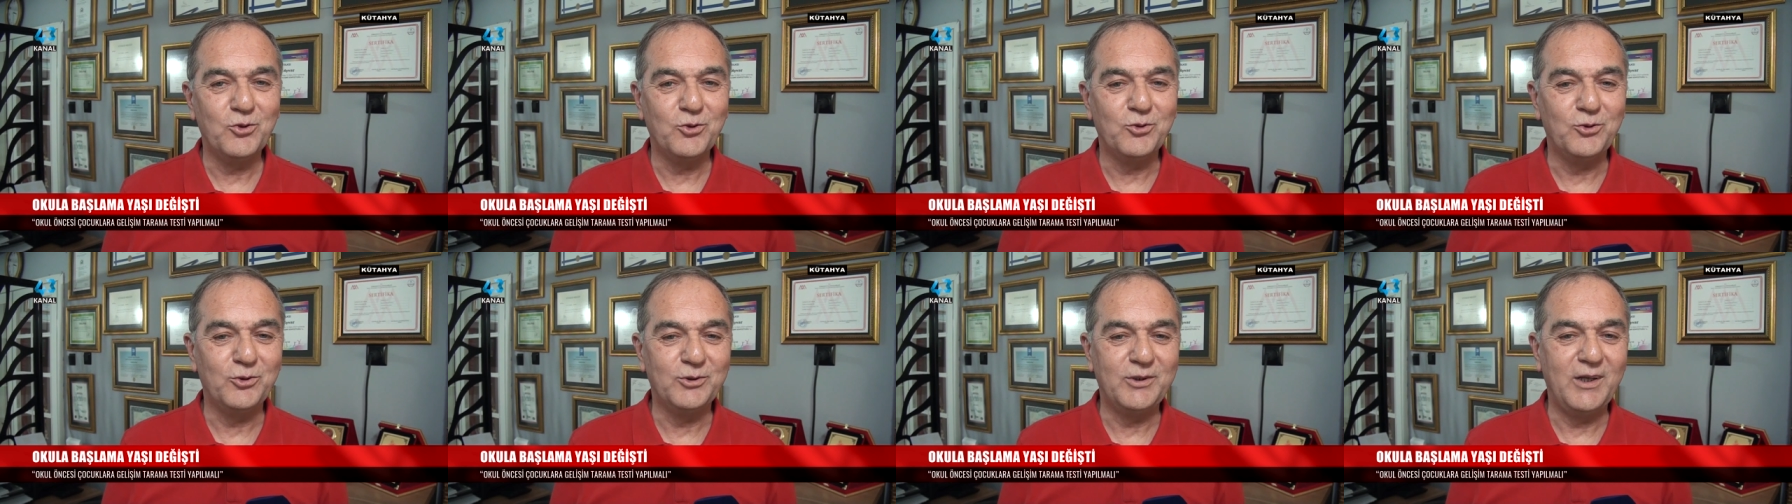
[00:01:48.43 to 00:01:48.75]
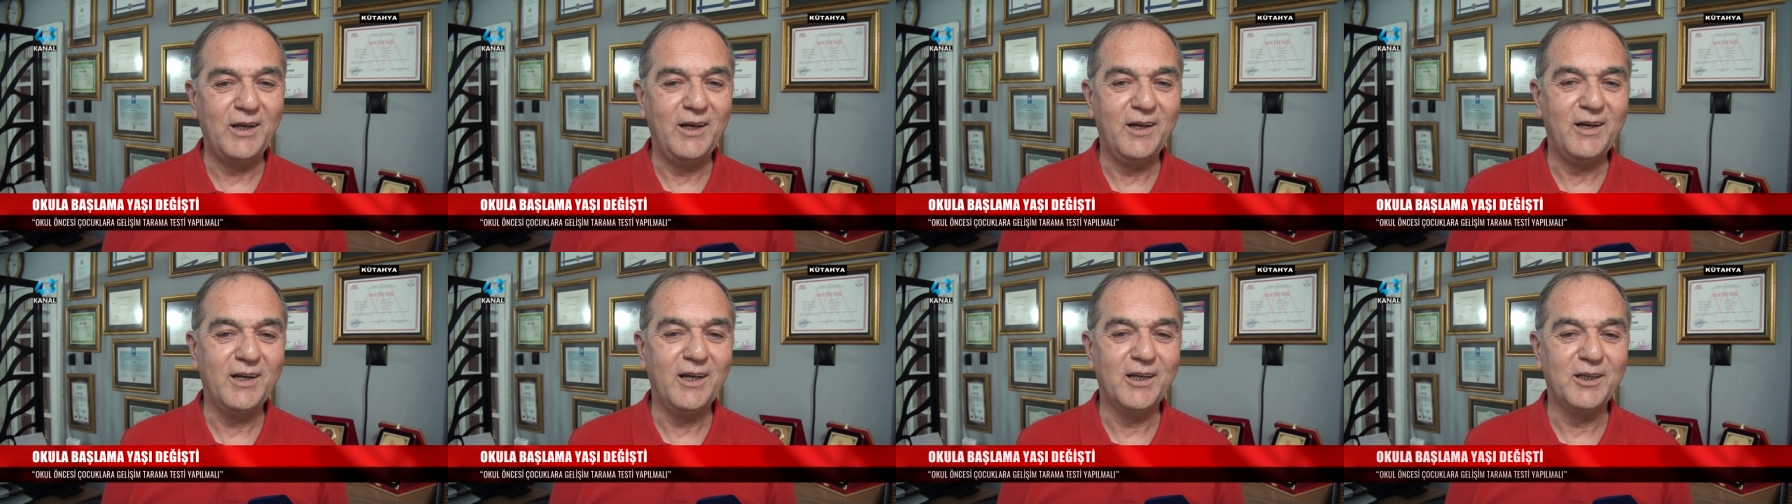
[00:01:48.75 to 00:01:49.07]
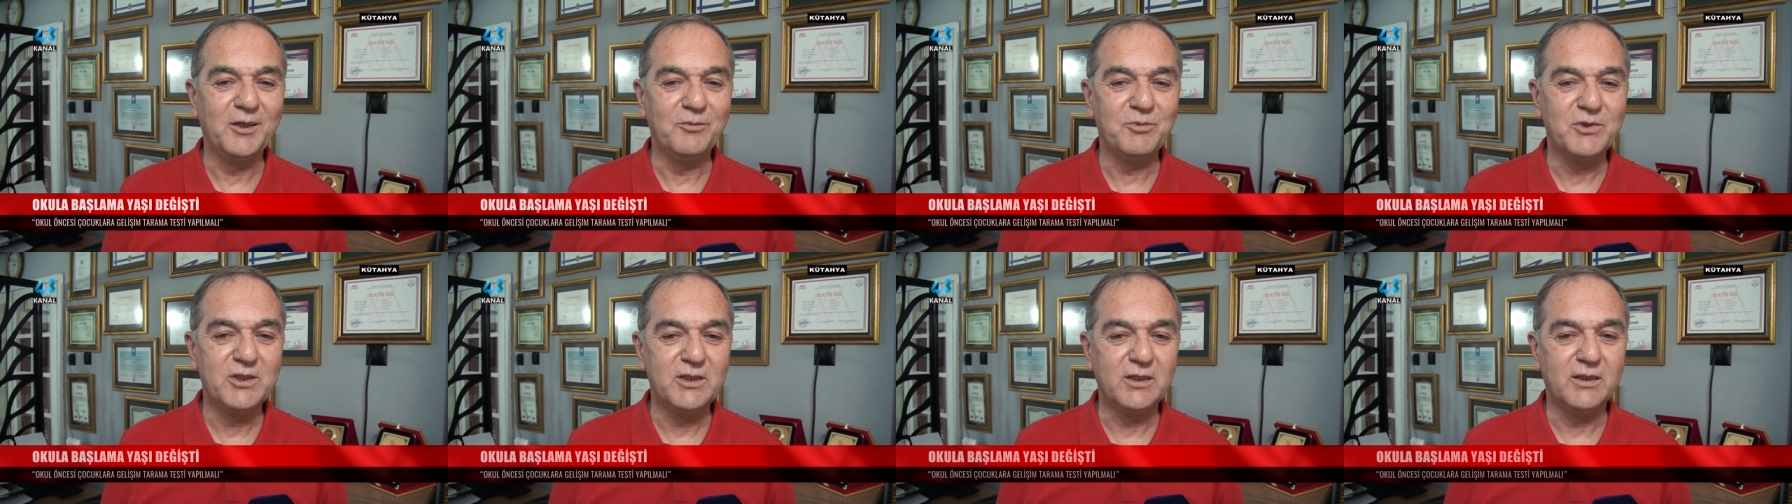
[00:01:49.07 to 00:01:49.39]
okulda
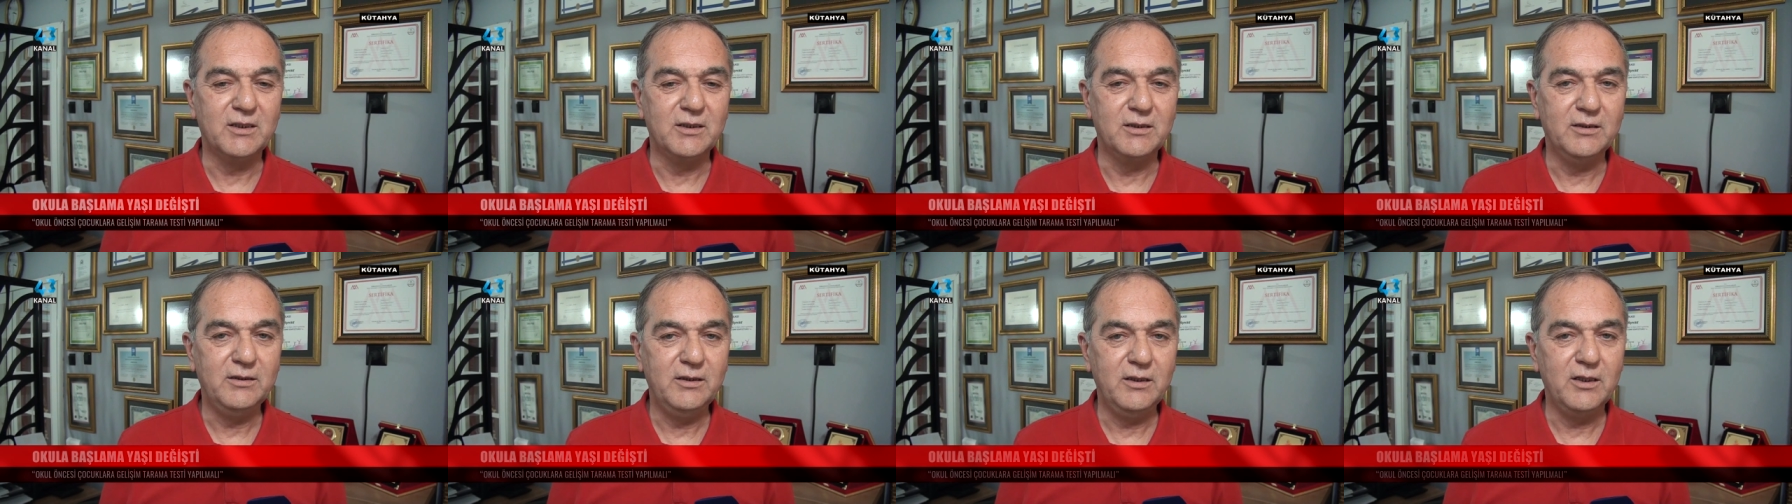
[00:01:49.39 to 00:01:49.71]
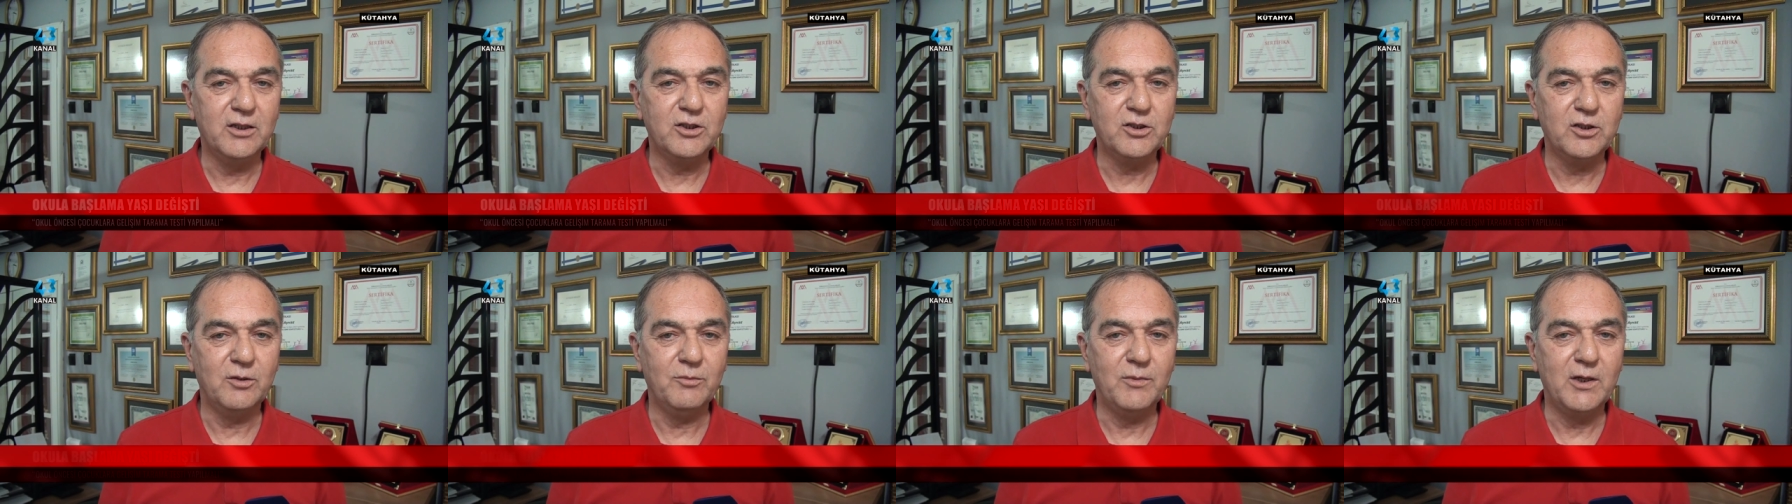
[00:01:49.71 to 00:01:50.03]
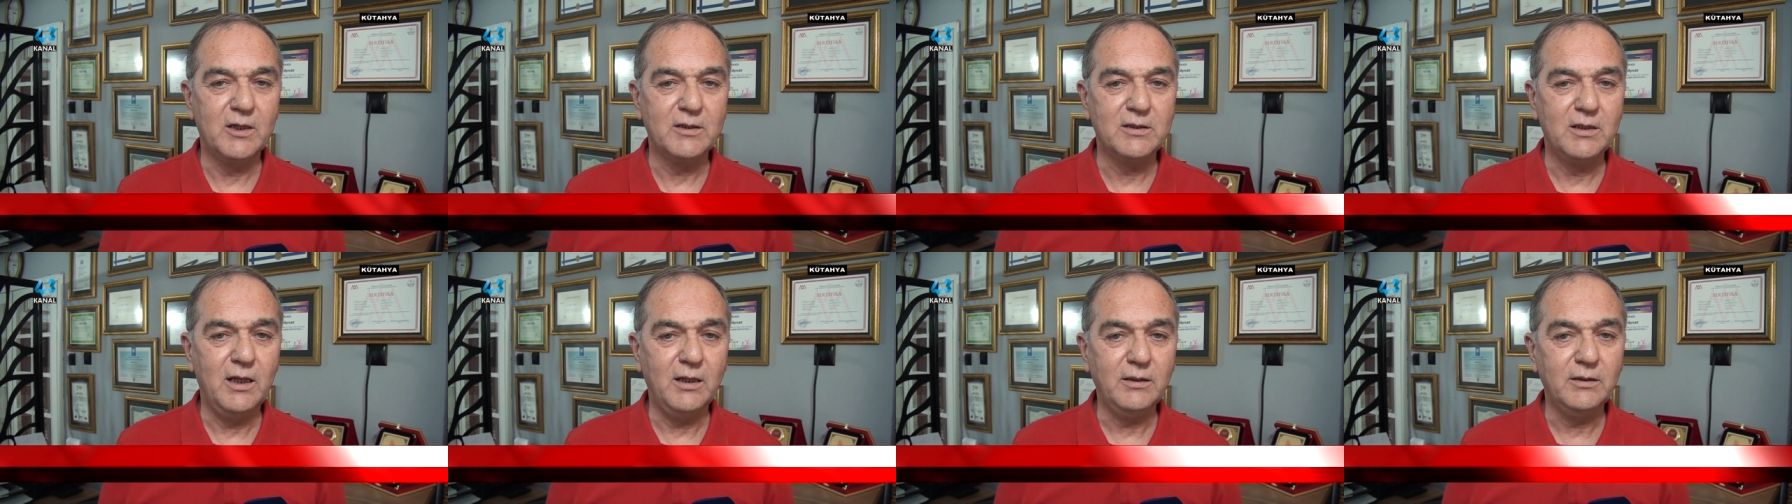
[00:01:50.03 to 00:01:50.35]
herhangi bir sıkıntı
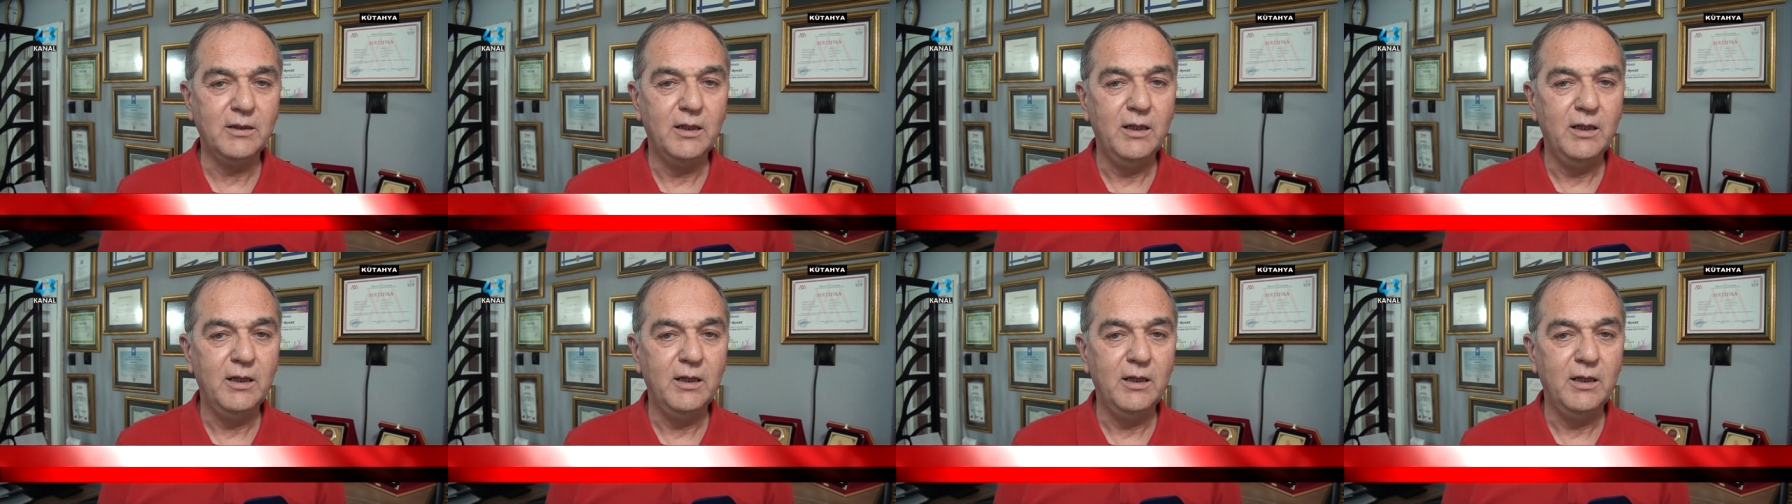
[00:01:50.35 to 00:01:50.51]
yaşamazlar.